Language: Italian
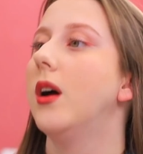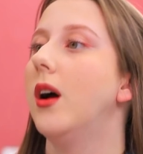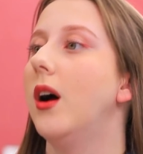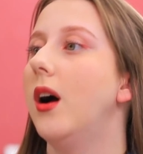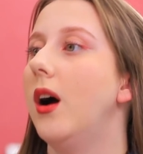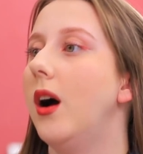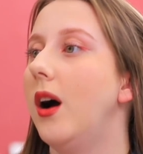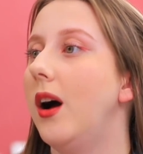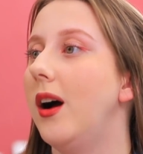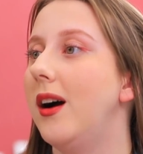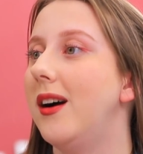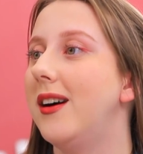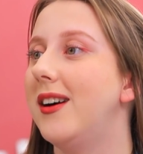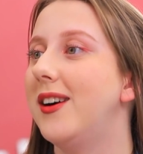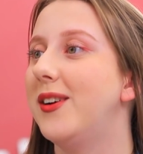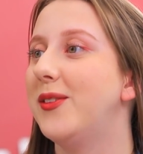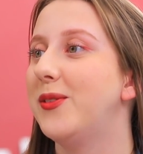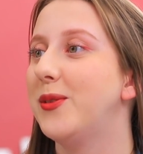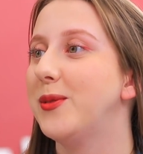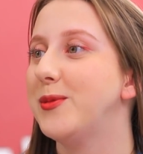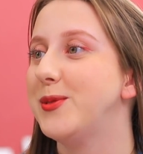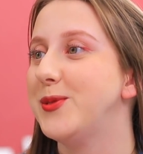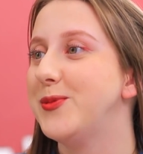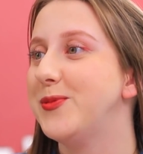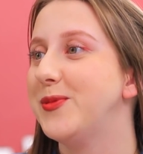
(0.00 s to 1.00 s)
a
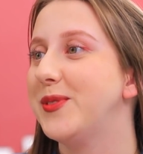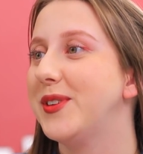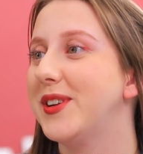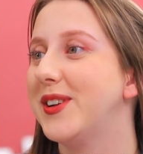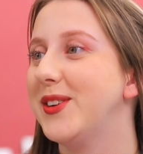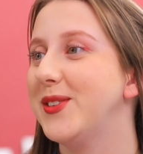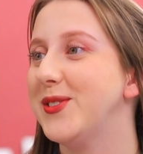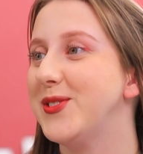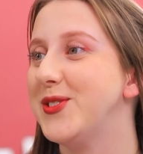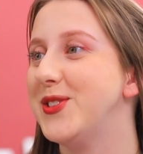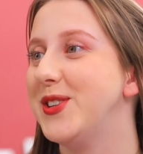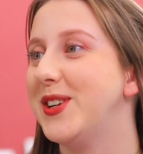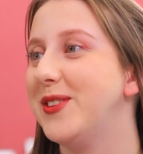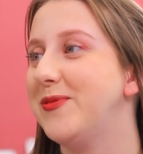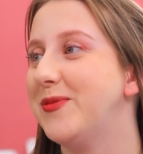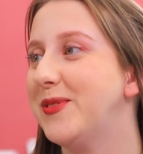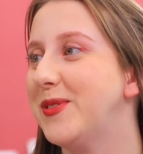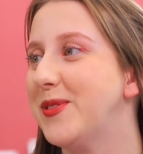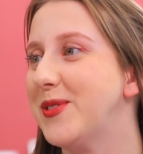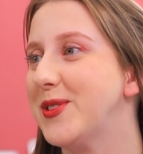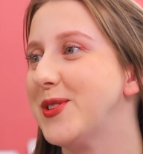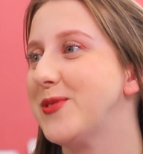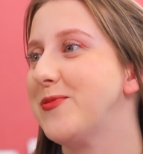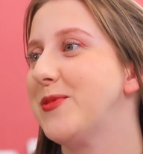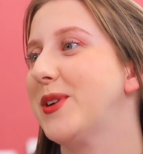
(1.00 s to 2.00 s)
trattenermi. Voglio
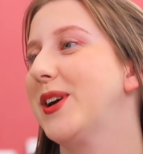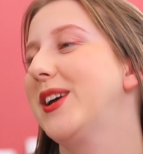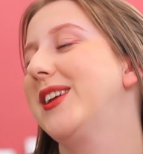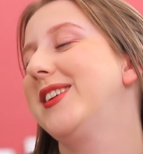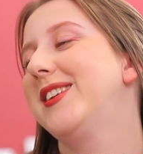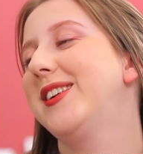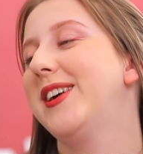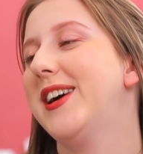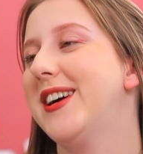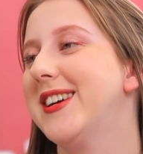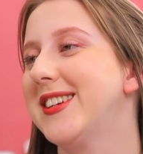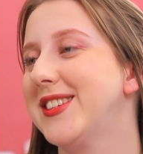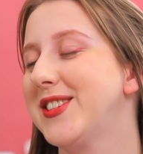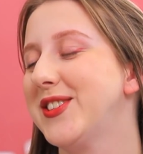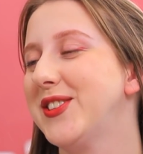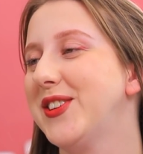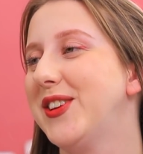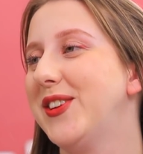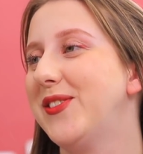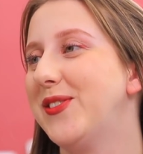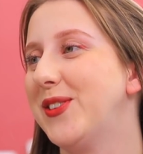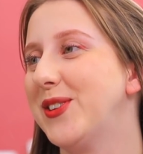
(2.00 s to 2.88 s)
rilevare la compagnia del mio